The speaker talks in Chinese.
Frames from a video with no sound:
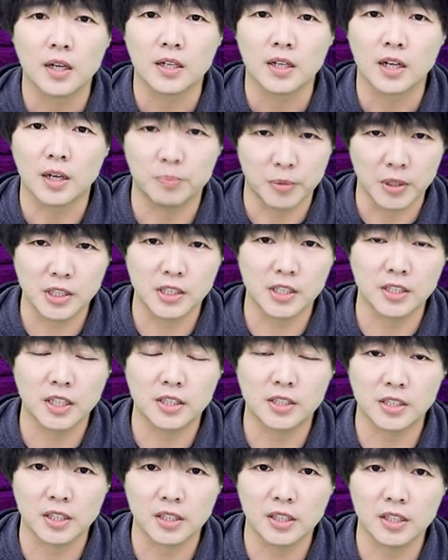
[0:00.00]
很明显在
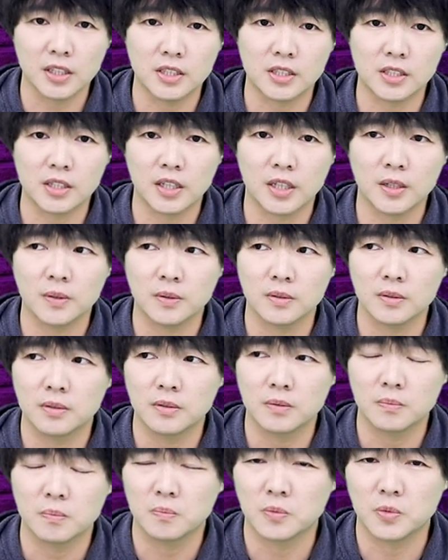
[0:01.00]
经历一些
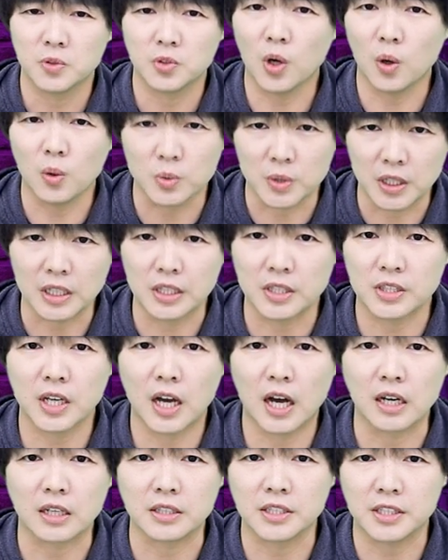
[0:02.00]
肉体
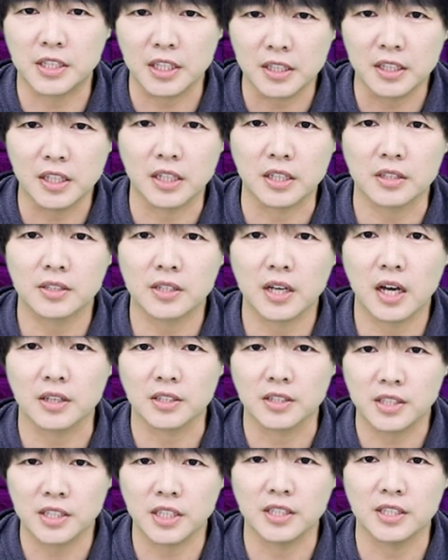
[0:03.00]
上、心灵
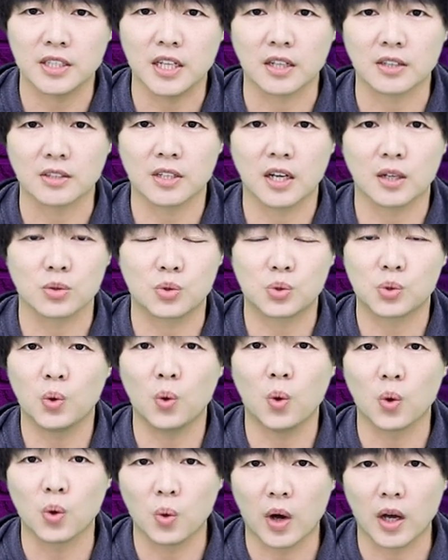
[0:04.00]
上、信仰上
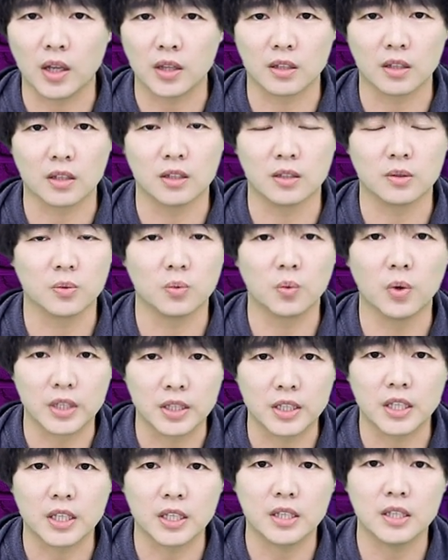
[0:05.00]
错乱的问
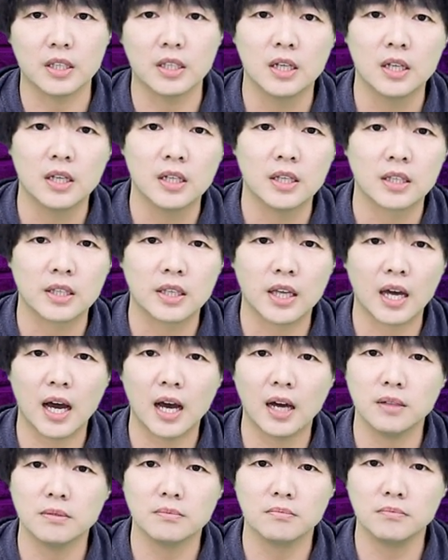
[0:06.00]
题。
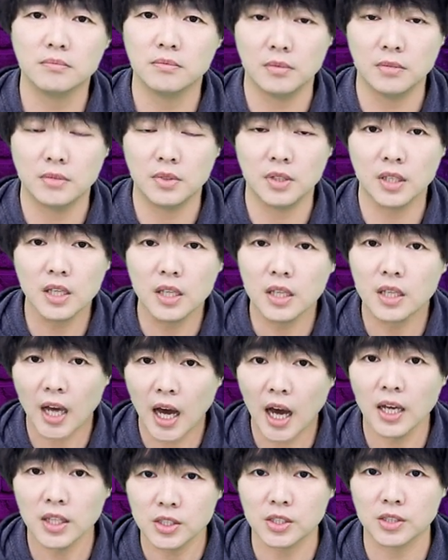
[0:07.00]
她一
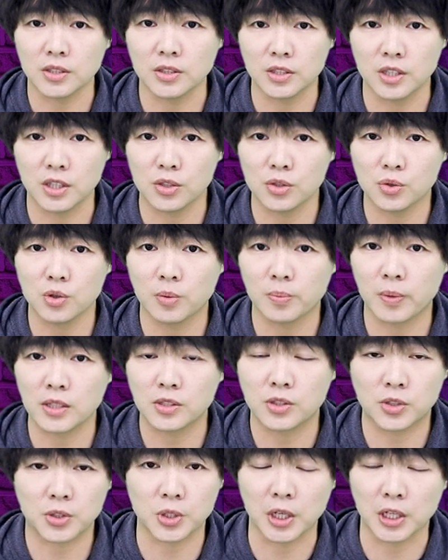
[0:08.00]
开始其实就把
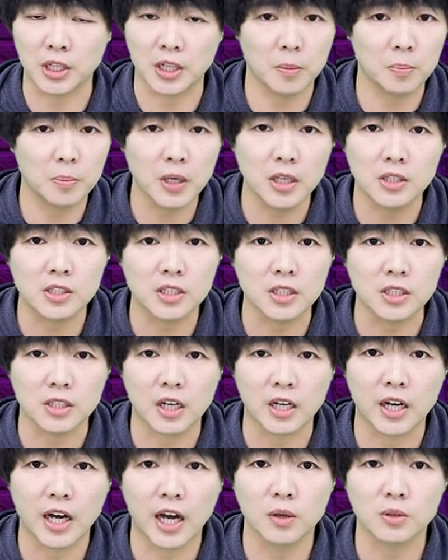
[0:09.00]
整个变性
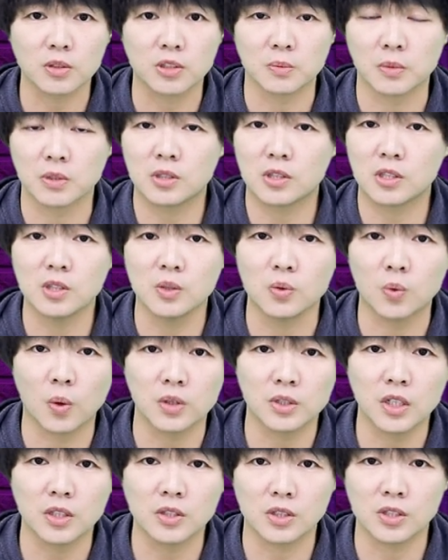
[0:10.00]
人还有什么自
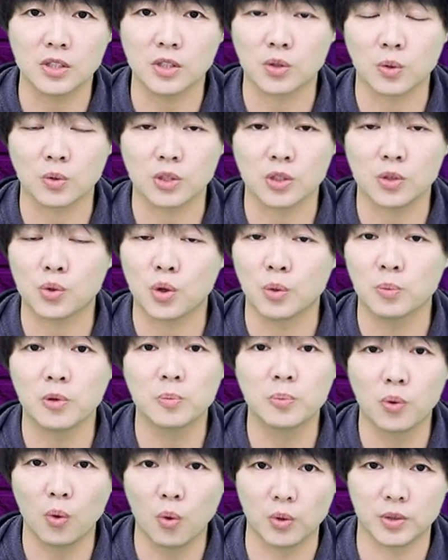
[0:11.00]
我认知的东西全
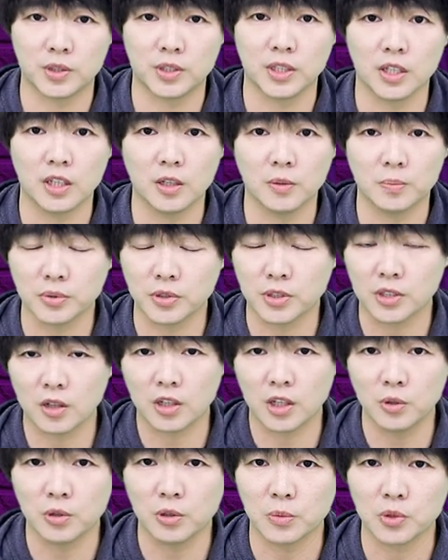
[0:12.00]
部破解了。不知道
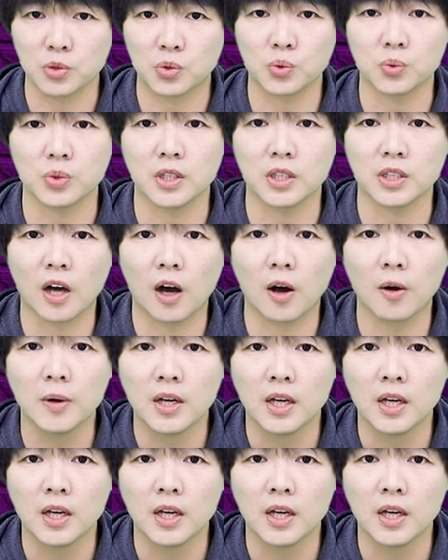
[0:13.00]
各位有没有注意到？